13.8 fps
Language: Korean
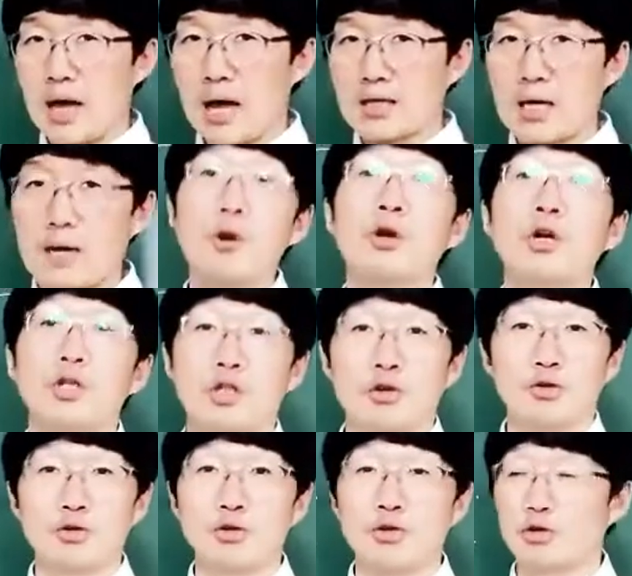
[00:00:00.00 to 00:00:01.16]
아니야? 뭐 이런
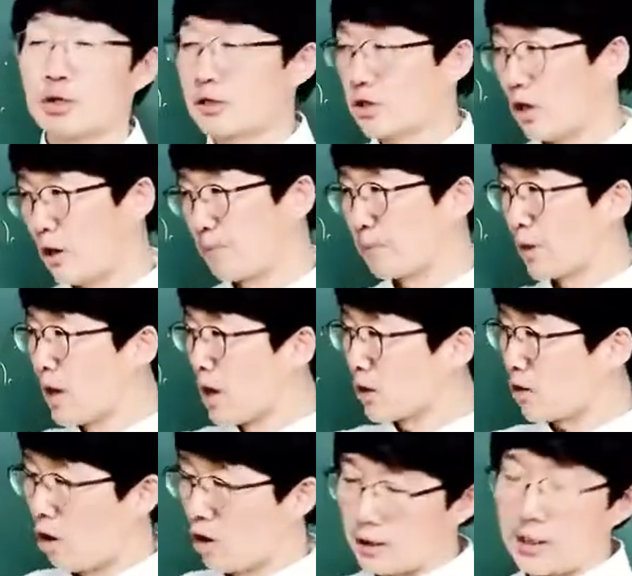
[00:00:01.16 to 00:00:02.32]
식으로. 그래서
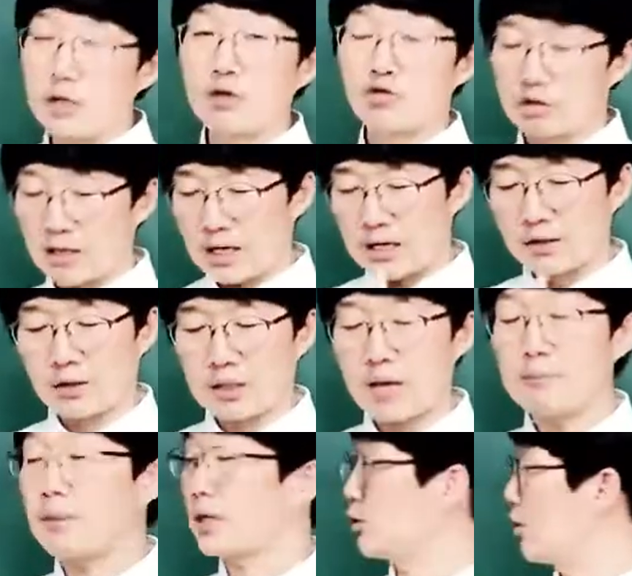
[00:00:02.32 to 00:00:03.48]
거리를 둔다라는 건
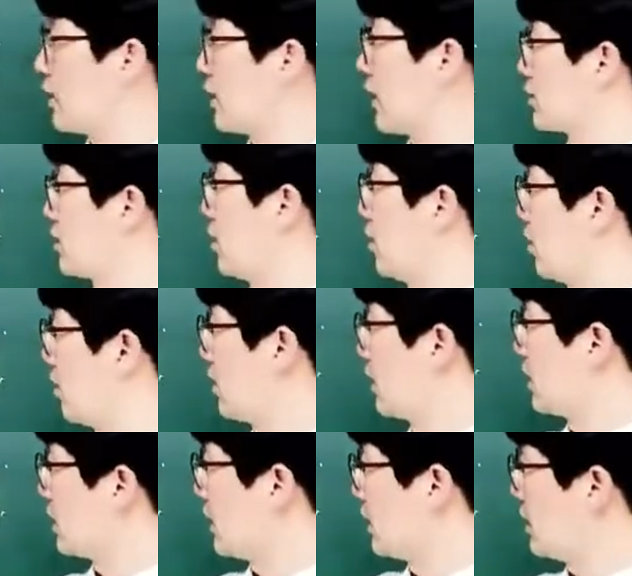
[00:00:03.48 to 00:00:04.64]
한마디로
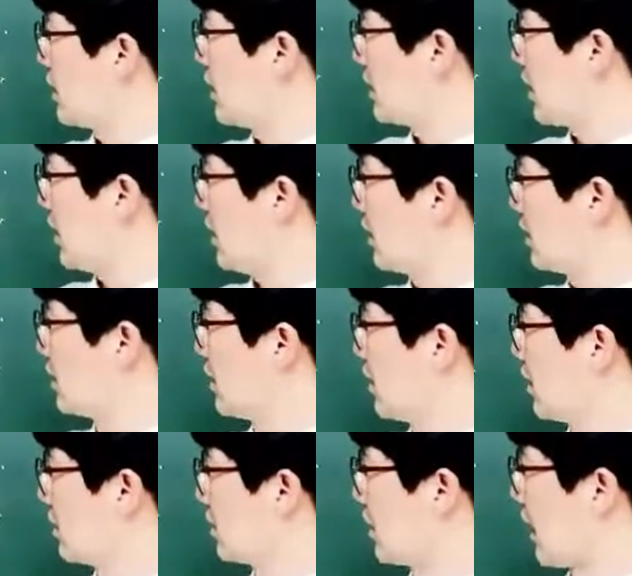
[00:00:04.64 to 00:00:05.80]
얘기해서 이들에 대한
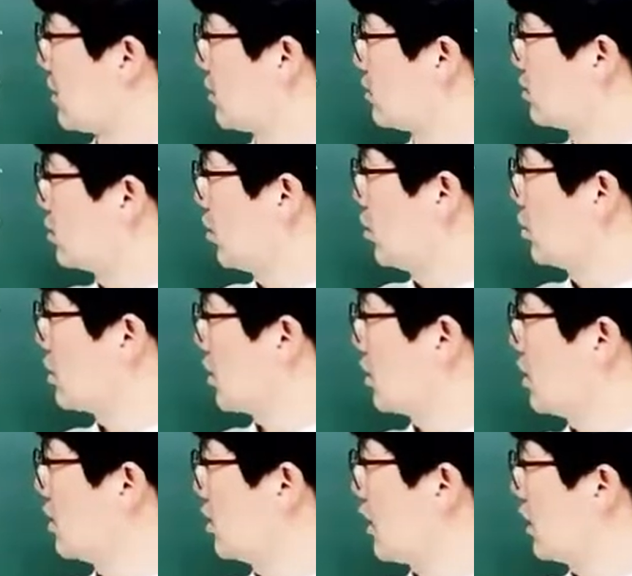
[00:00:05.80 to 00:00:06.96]

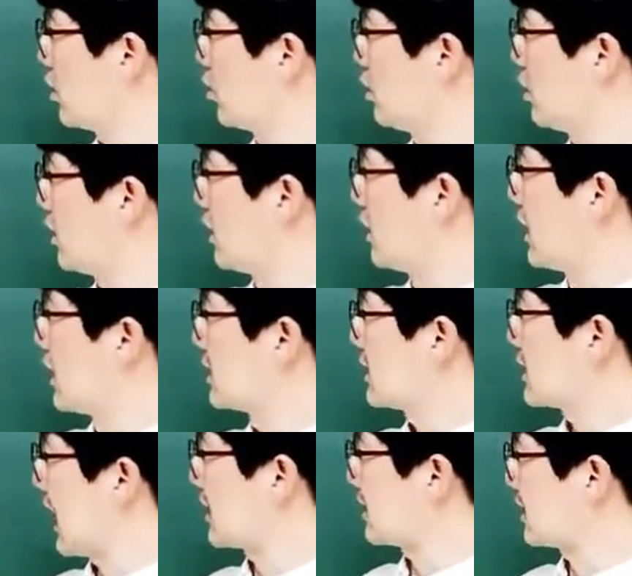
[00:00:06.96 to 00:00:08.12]
냉소적인 태도를
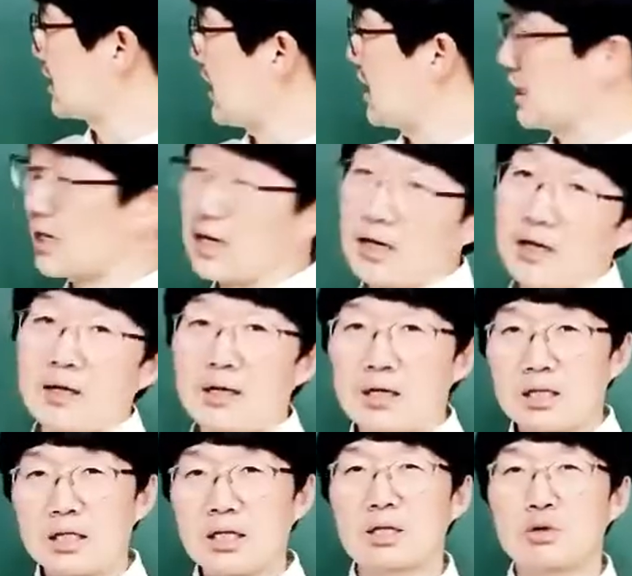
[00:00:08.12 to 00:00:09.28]
작가가
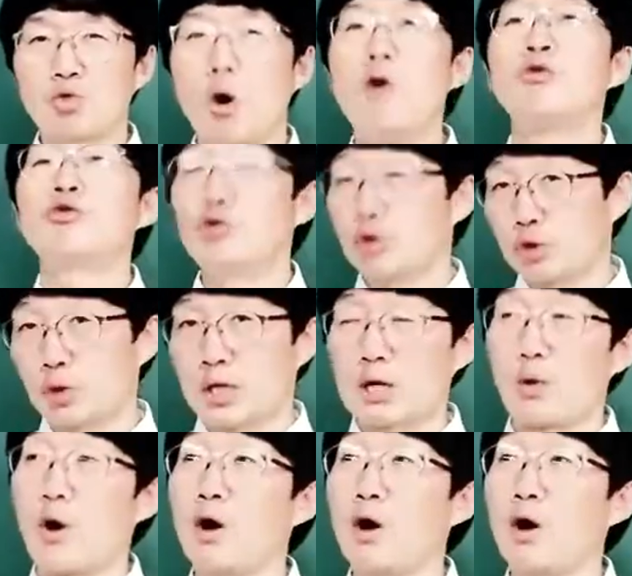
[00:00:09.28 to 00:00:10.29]
이 원구를 통해, 그러니까